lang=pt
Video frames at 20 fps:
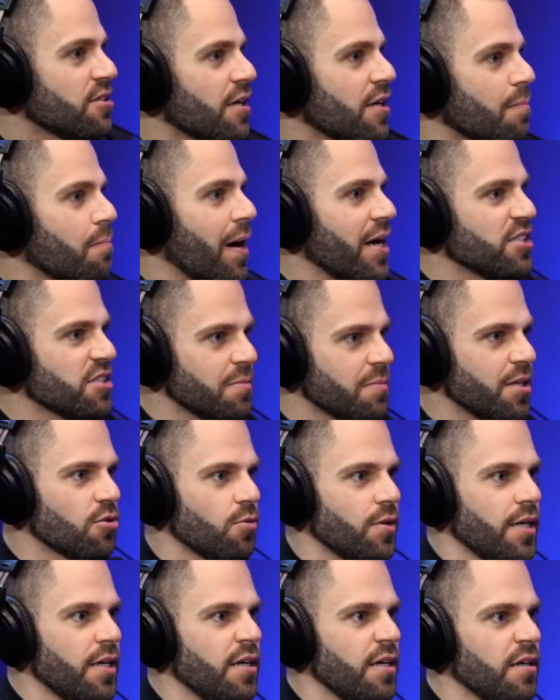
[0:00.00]
a pasta de
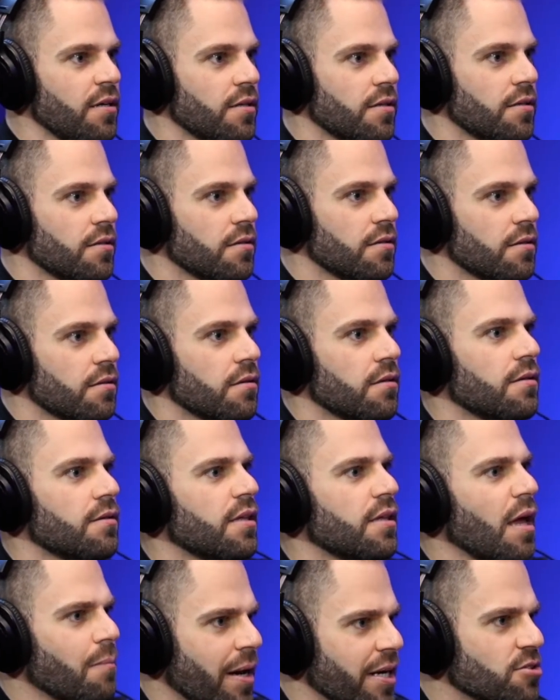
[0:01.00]
amendoim
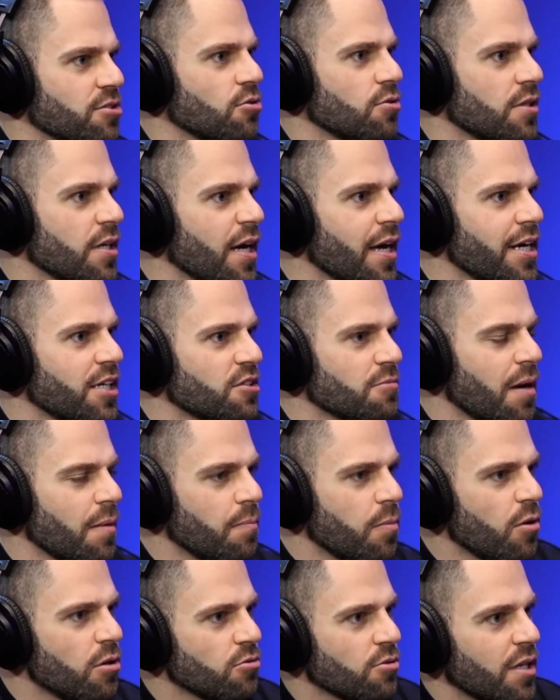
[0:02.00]
tem mais nutrientes, mas,
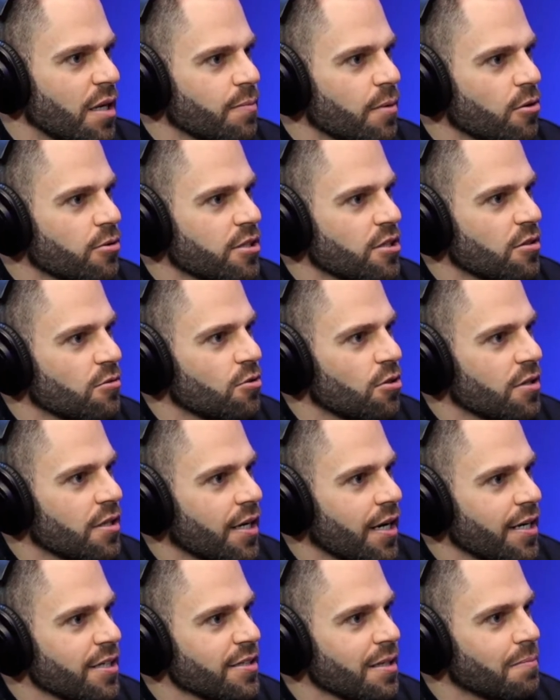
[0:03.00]
pô, tu tá procurando
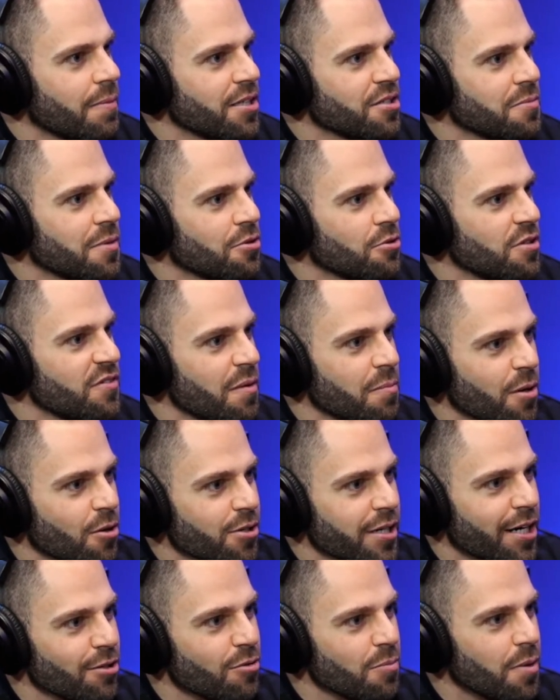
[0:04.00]
nutrientes na parte de amendoim, vai
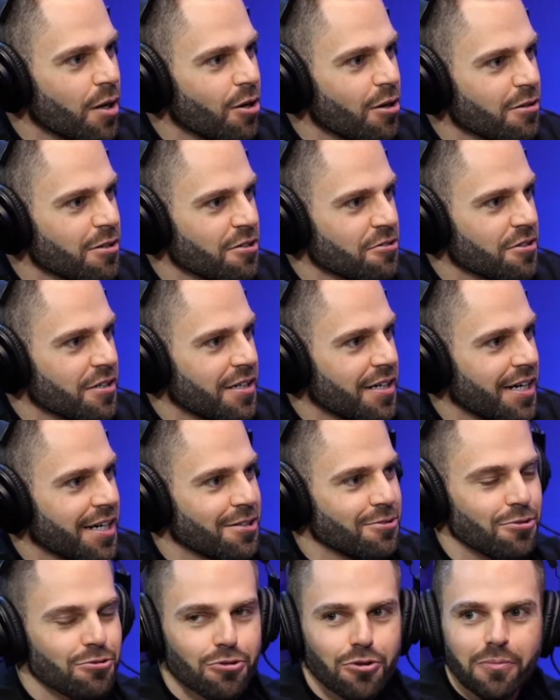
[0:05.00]
procurar no brócolis, caralho,
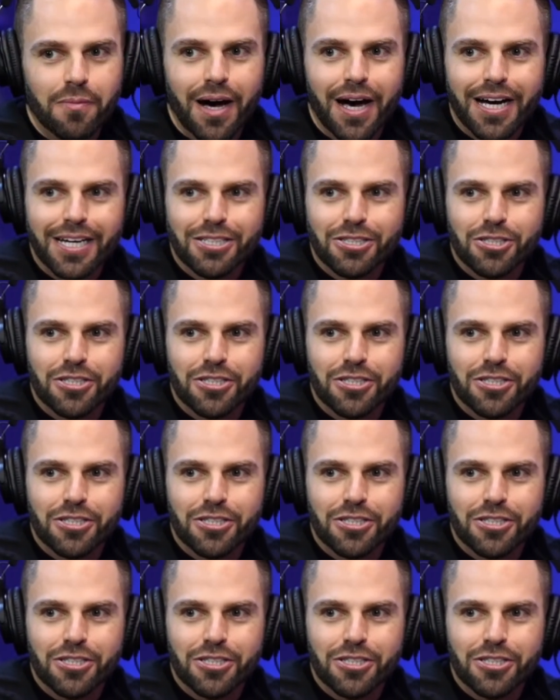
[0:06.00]
no tomate.